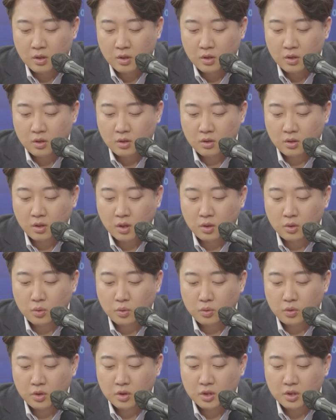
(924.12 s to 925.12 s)
그
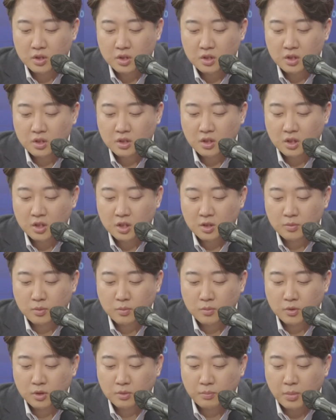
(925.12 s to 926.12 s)
한동훈 위원장 찍힌 사진을
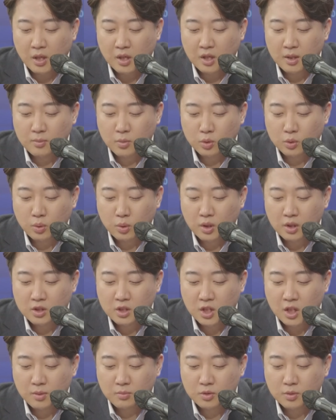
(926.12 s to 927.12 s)
보면은 빨간 목도리 한
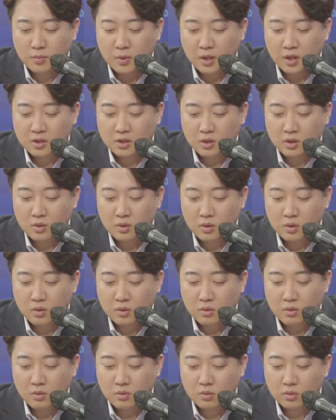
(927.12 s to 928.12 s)
사람 무슨 빨간색
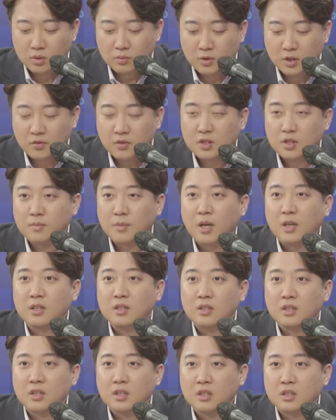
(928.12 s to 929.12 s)
꼬집은사 이런 사람
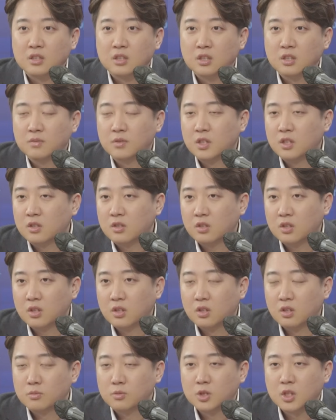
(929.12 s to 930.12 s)
많은데 지금
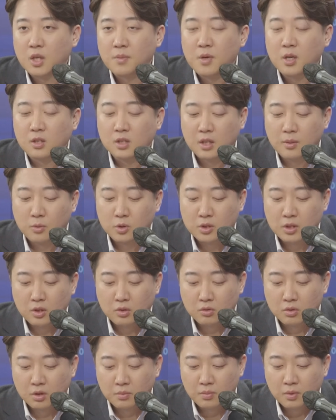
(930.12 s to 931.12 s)
길거리에 여러분이 창밖을
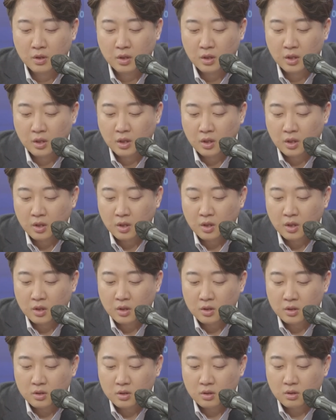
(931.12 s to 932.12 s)
내보시라고요
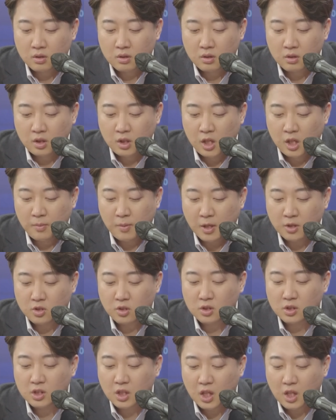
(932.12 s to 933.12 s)

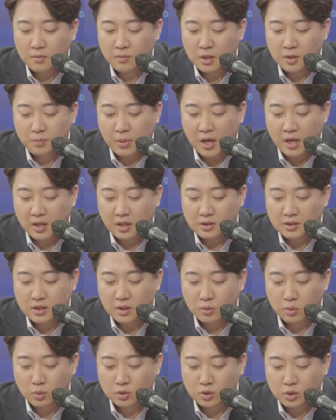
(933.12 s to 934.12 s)
일반적인 사람이
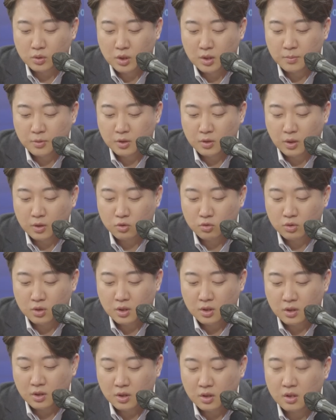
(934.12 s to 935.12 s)
빨간색 옷을 입을
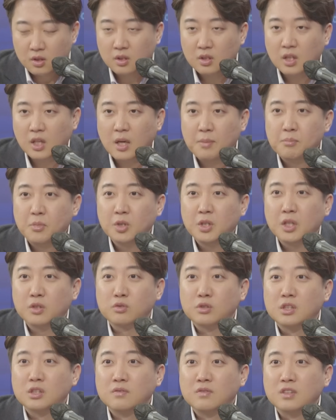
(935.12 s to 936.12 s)
확률이 1년에한 번이라도
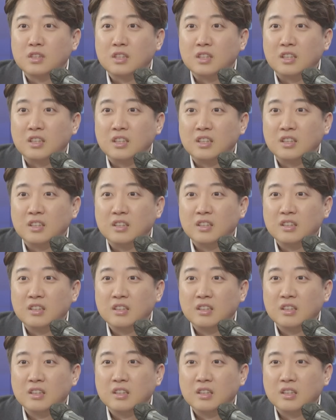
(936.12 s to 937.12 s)
있습니까?
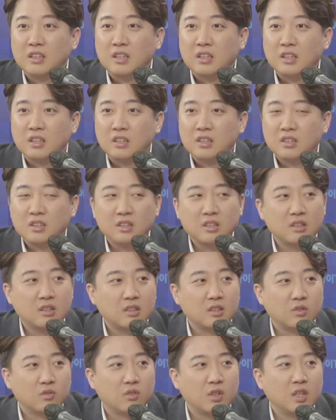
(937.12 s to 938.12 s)
음. 음. 예, 근데
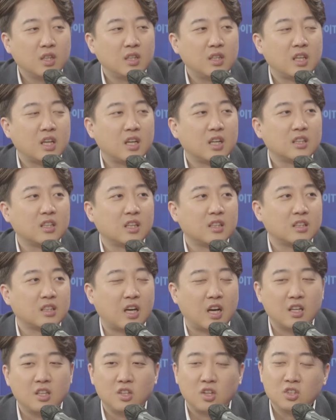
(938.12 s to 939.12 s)
왜 내가
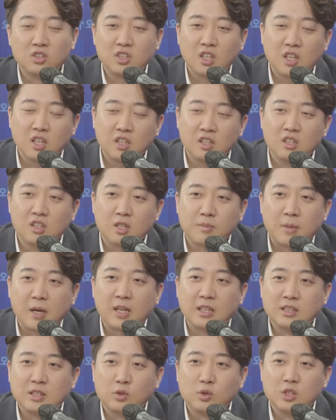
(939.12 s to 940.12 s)
가는 현장에는 이렇게
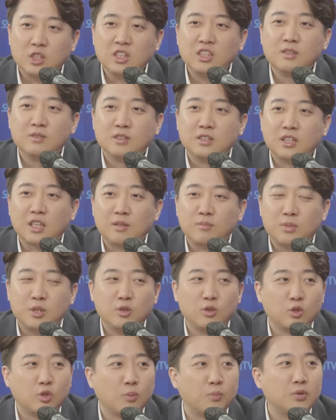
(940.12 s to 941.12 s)
빨간색 옷을 입은 사람
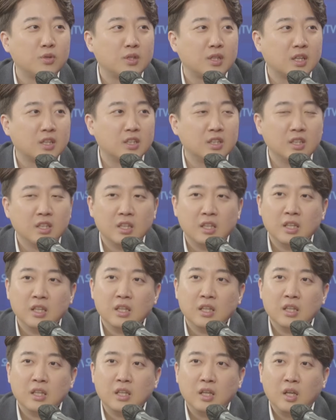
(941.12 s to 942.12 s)
비율이 높을까를
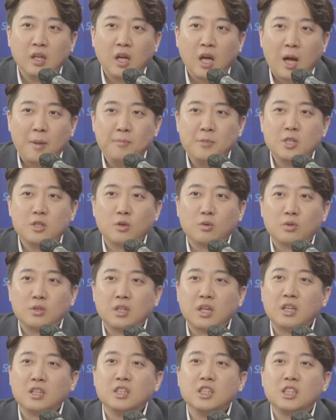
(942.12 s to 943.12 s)
합리적으로
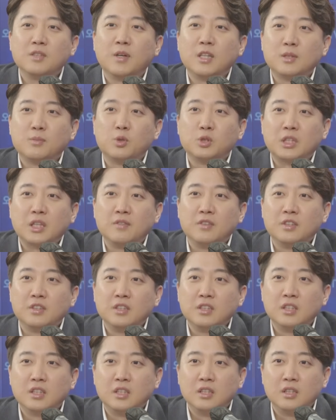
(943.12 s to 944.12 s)
내가 의심하지
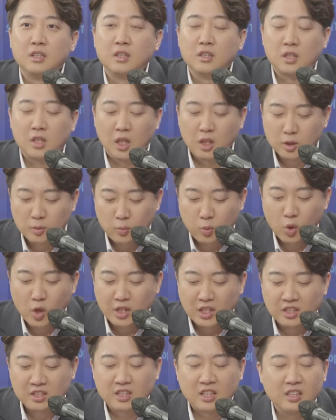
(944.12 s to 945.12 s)
못하면은 계속
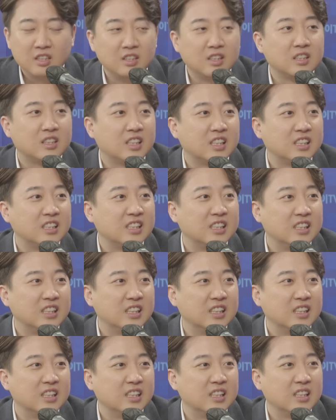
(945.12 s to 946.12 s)
포획돼서 사는 거예요, 그 안에.
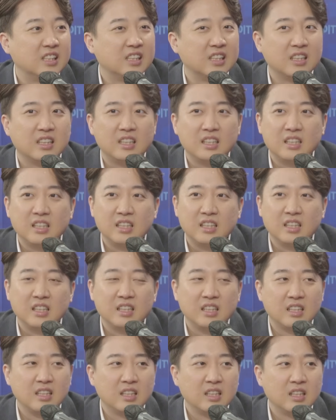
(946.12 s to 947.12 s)
음.
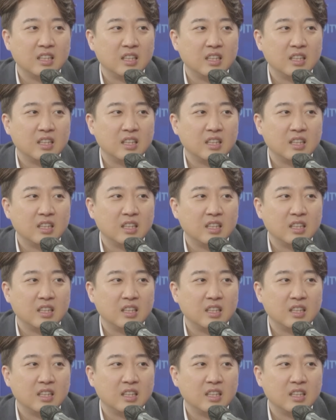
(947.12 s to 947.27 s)
예. 아,